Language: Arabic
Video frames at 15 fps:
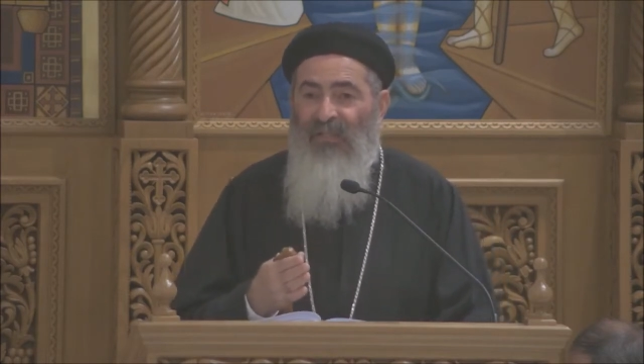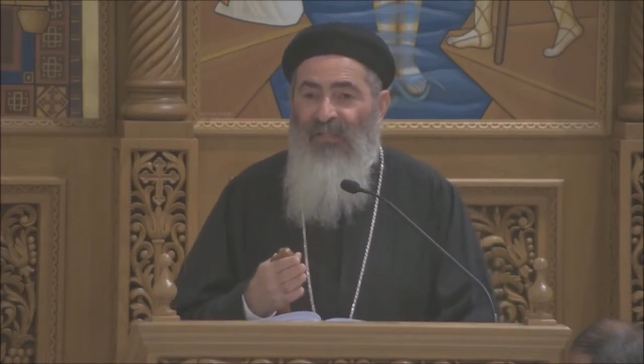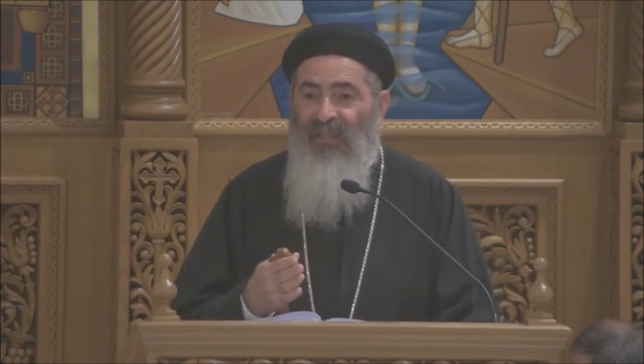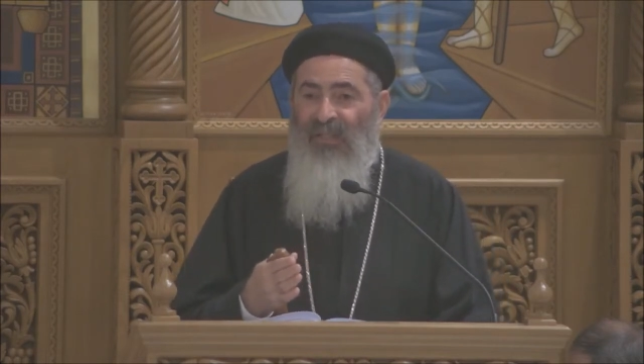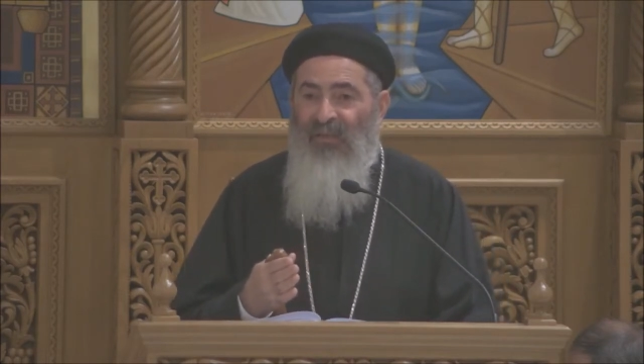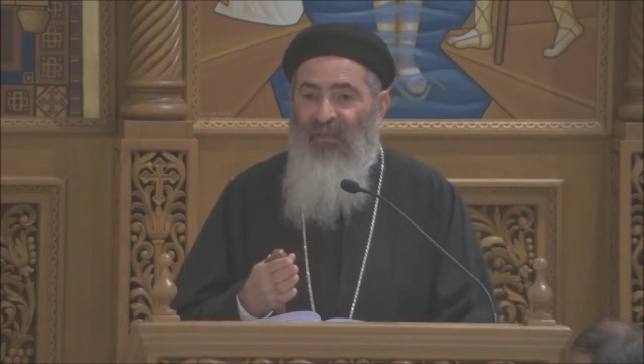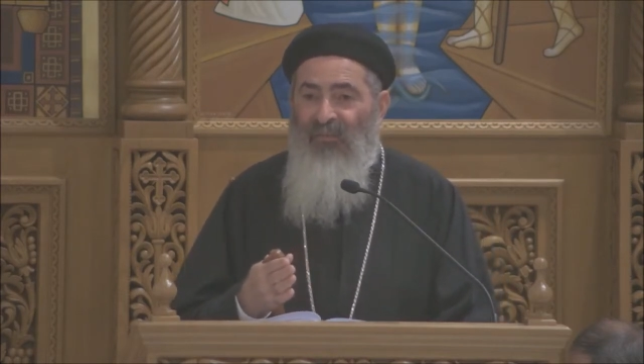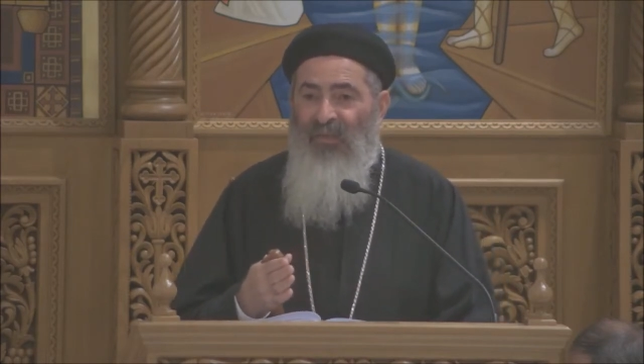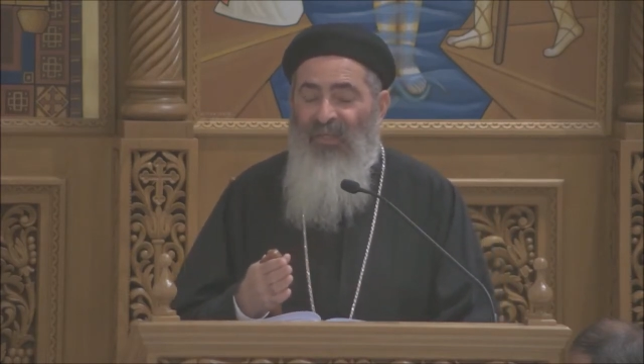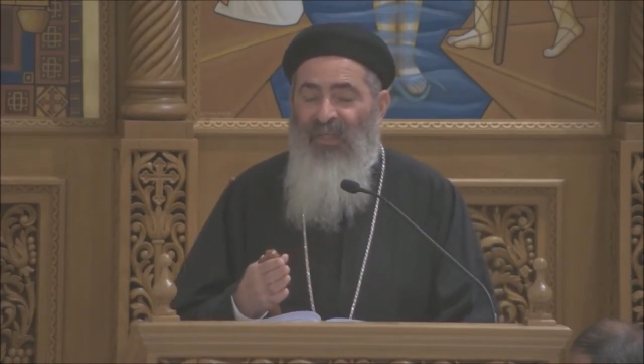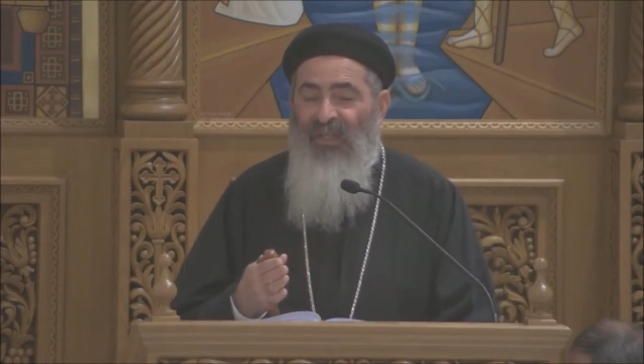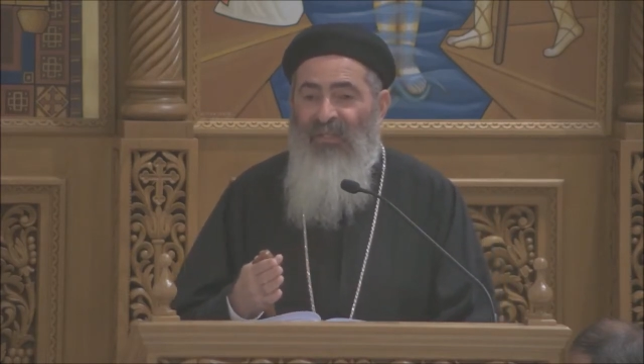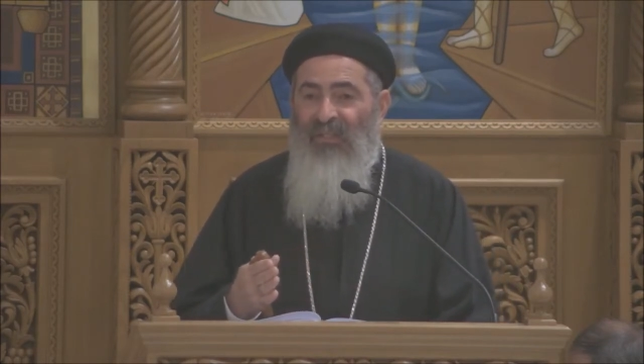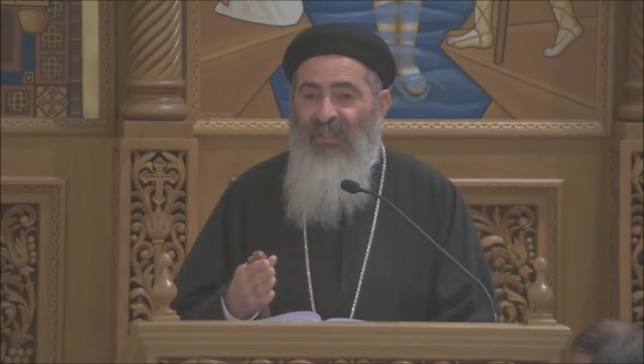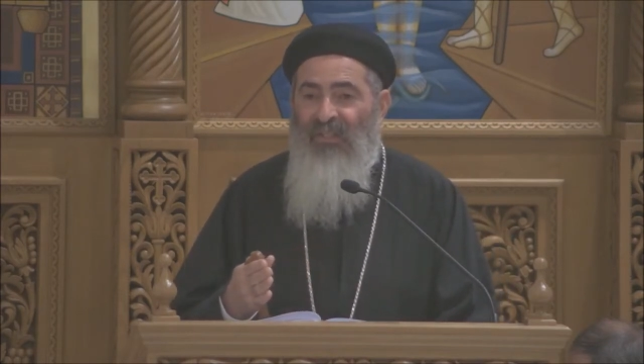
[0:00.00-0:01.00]
في
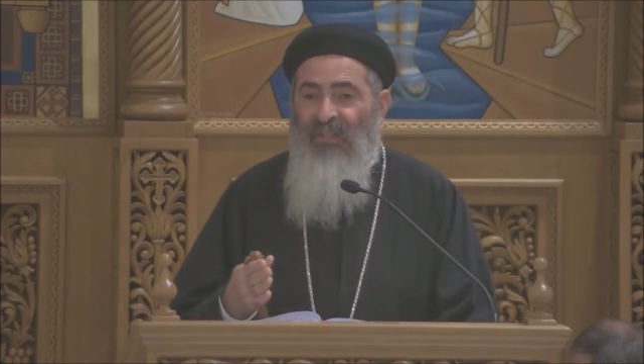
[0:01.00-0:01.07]
الكنيسه